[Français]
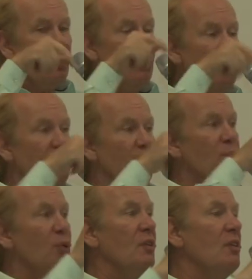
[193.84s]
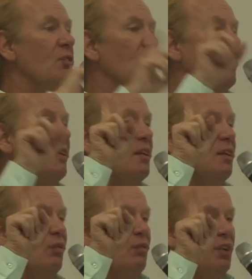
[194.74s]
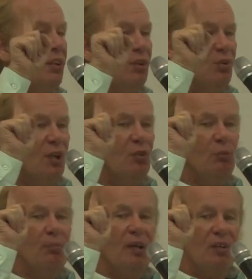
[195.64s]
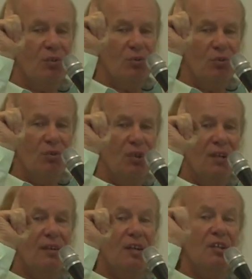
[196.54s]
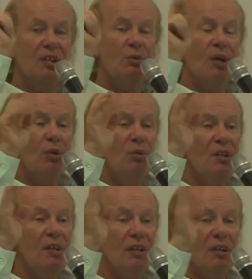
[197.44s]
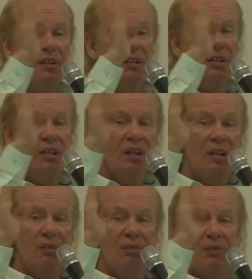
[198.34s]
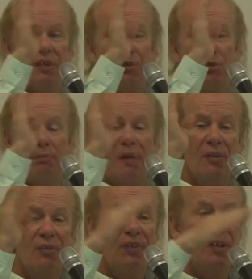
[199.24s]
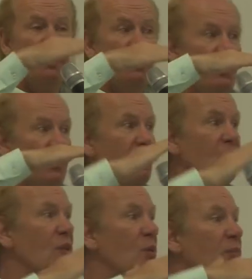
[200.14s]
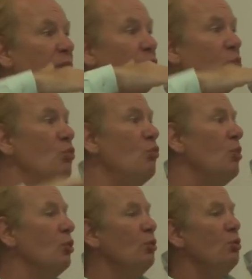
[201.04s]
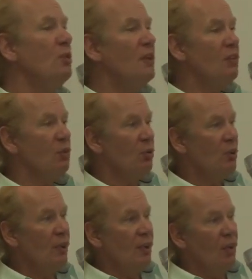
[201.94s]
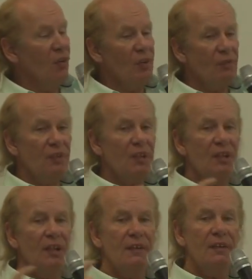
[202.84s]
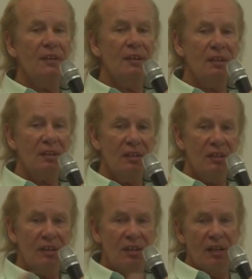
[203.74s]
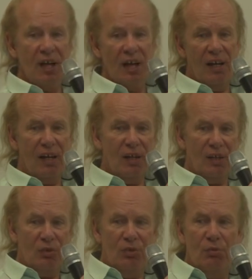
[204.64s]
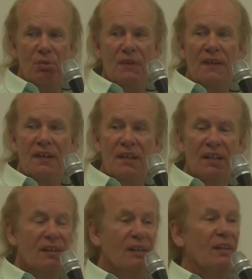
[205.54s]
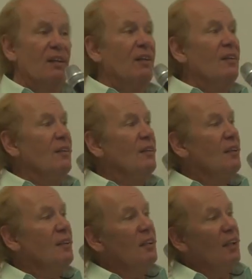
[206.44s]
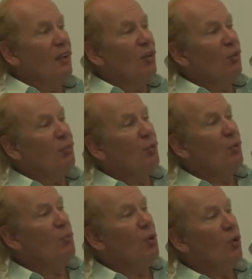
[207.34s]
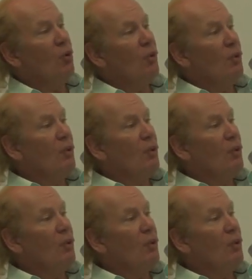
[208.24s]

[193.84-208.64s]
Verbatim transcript: qui sont portées sur la Terre viennent de la comparaison de la trajectoire lunaire qui fait se balancer la Terre. C'est ce qu'on appelle le mouvement de nutation. En effet, la Terre a une bedaine, c'est-à-dire un renflement